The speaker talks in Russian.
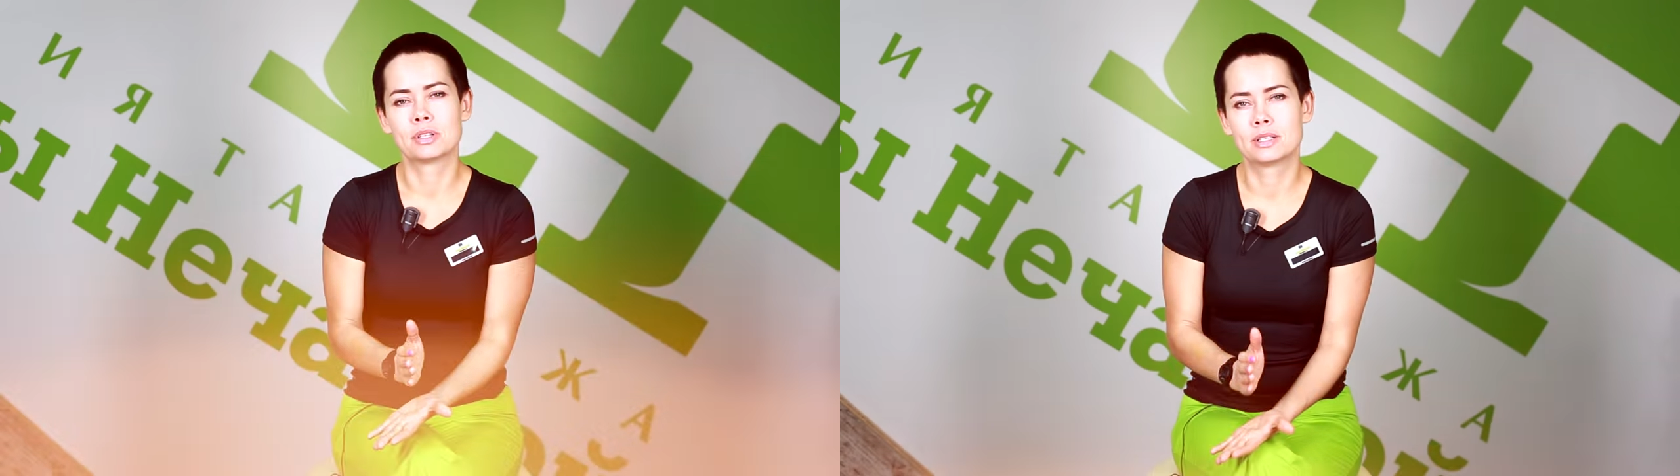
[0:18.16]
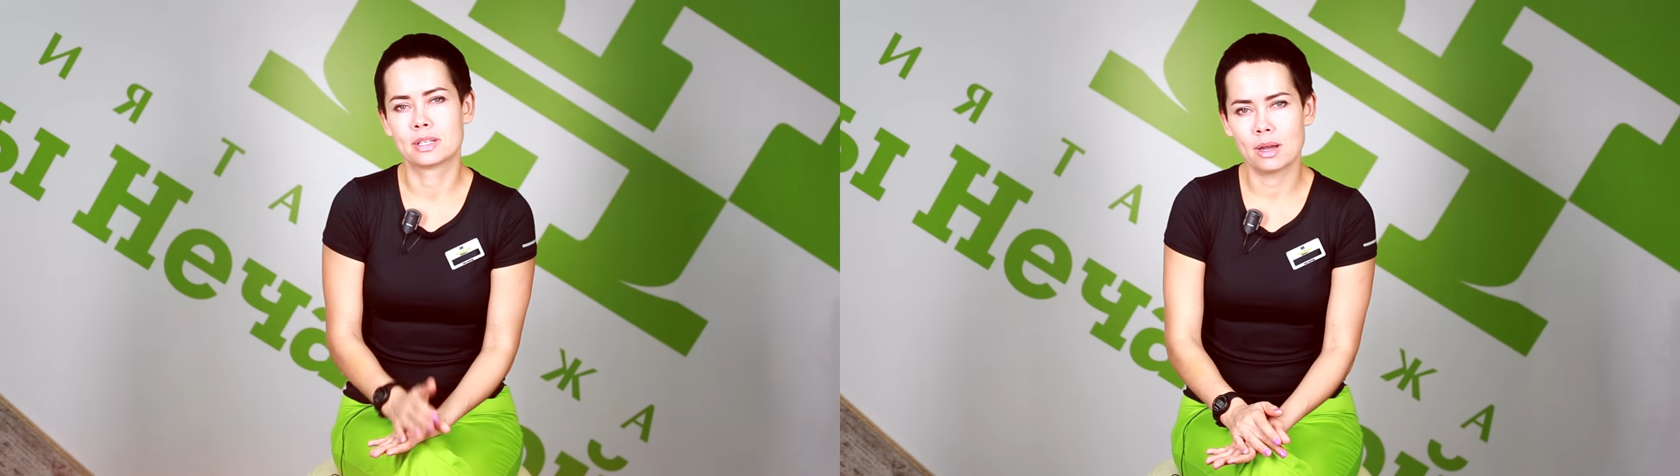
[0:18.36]

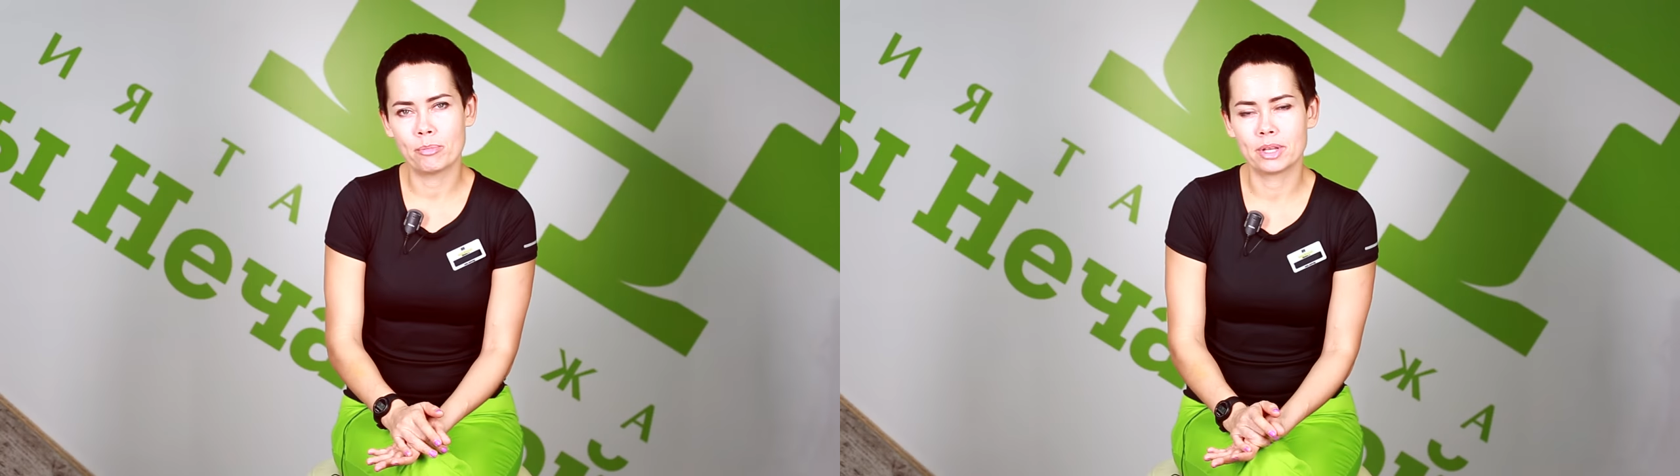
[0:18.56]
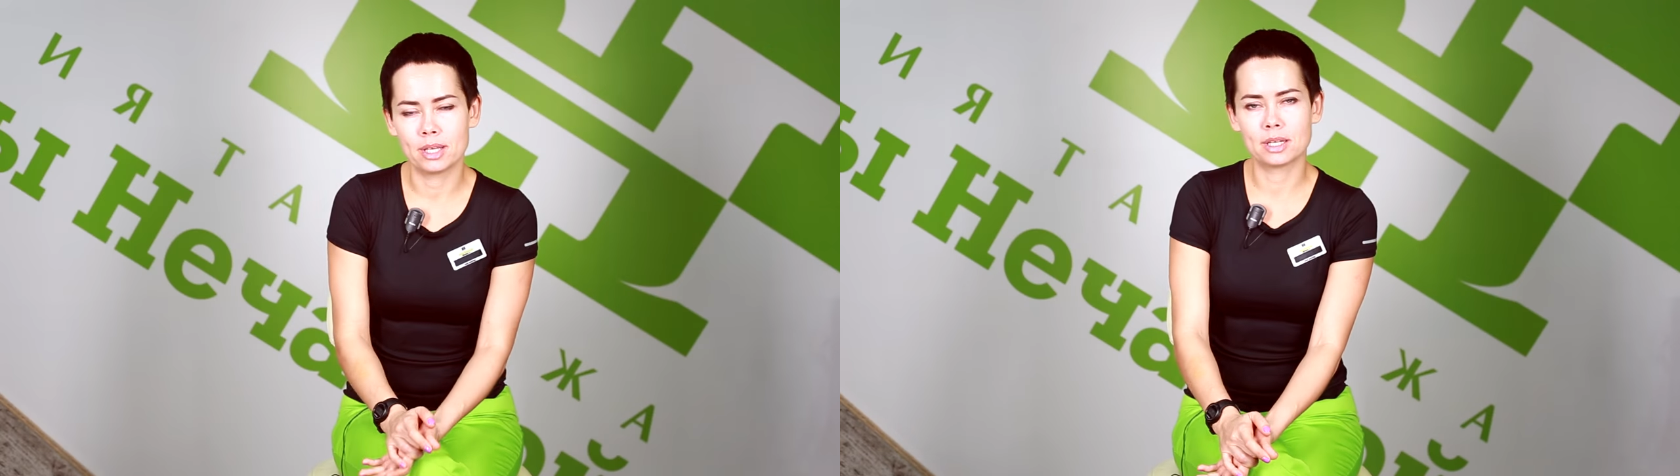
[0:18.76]
мастера
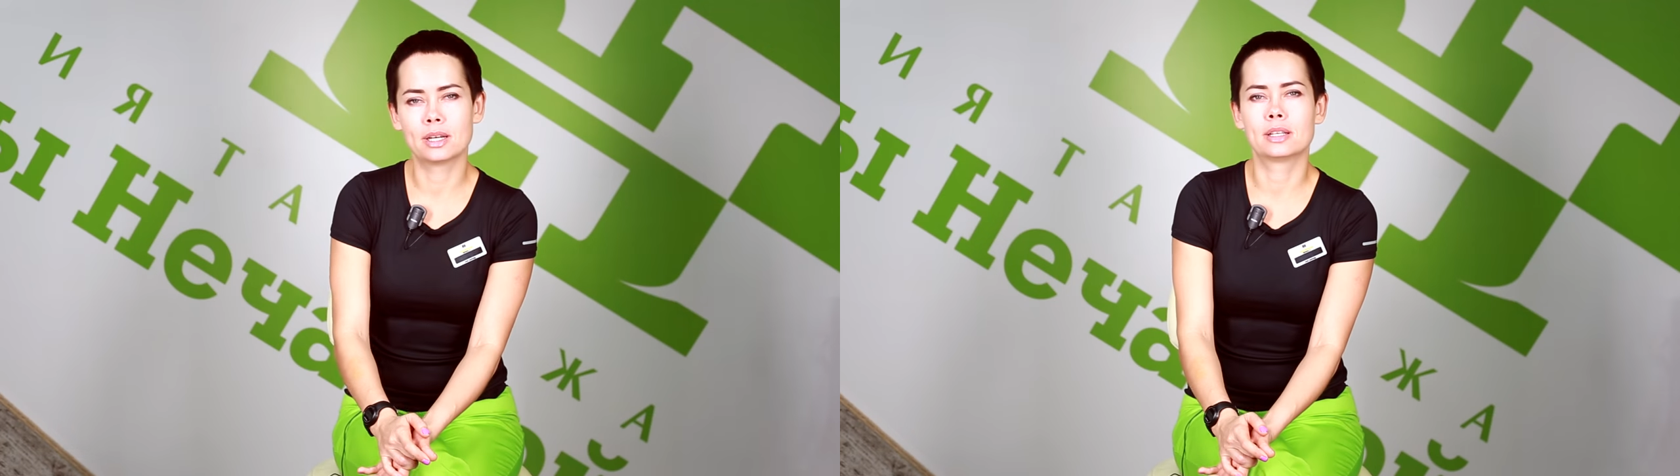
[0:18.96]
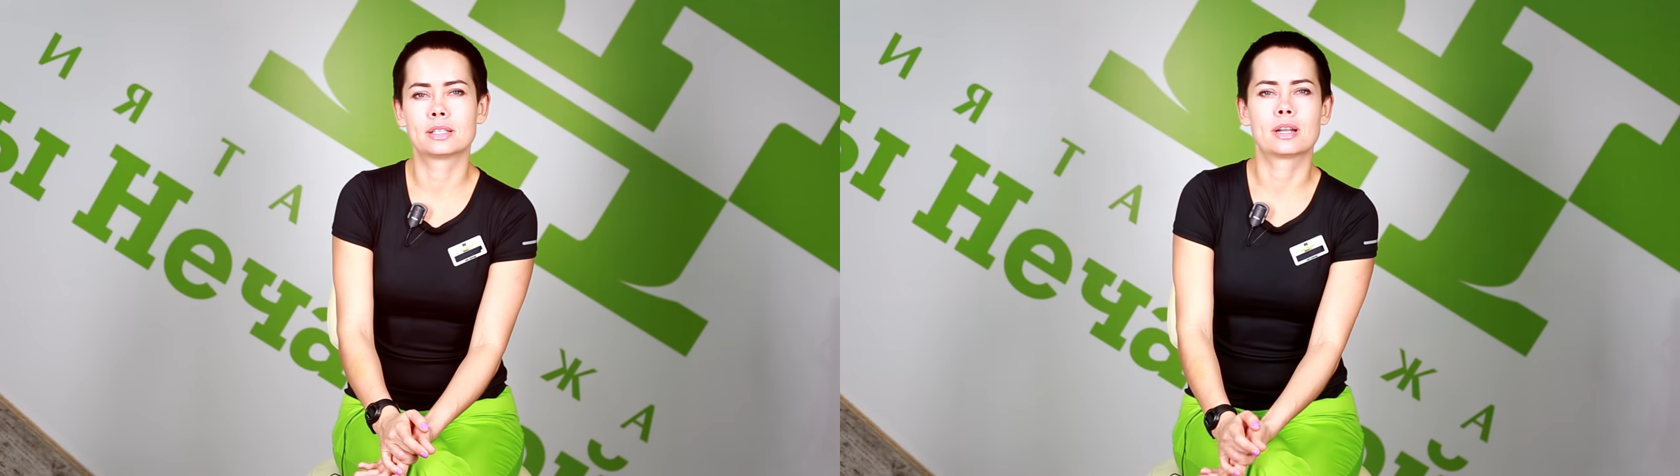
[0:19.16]

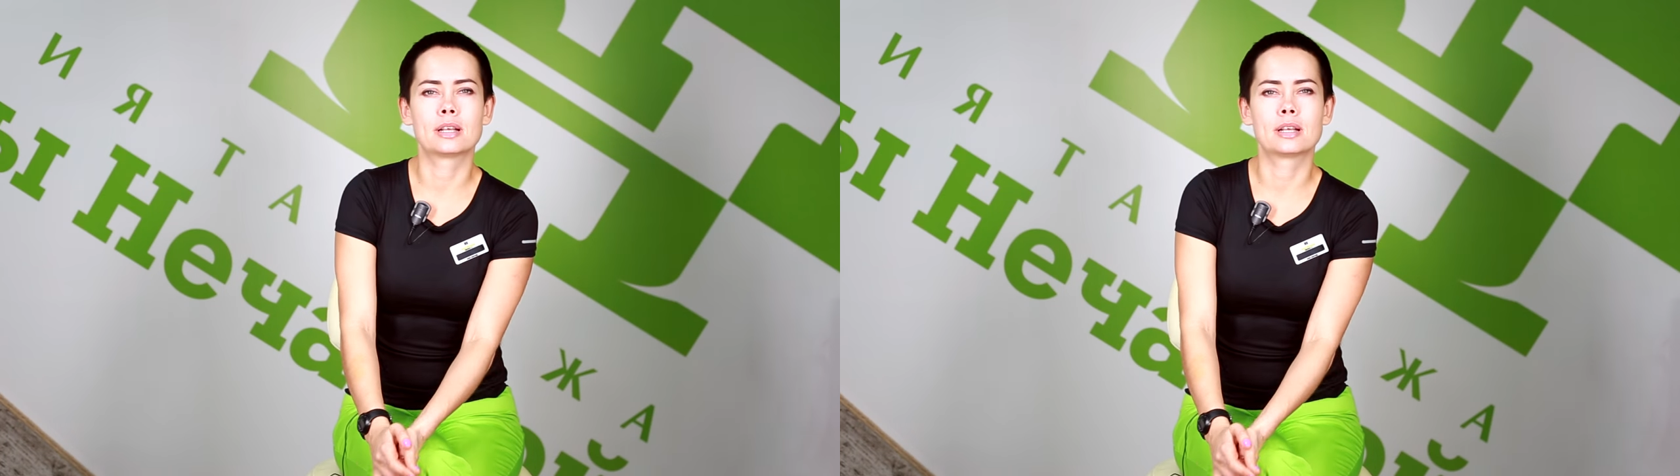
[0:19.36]
приехали с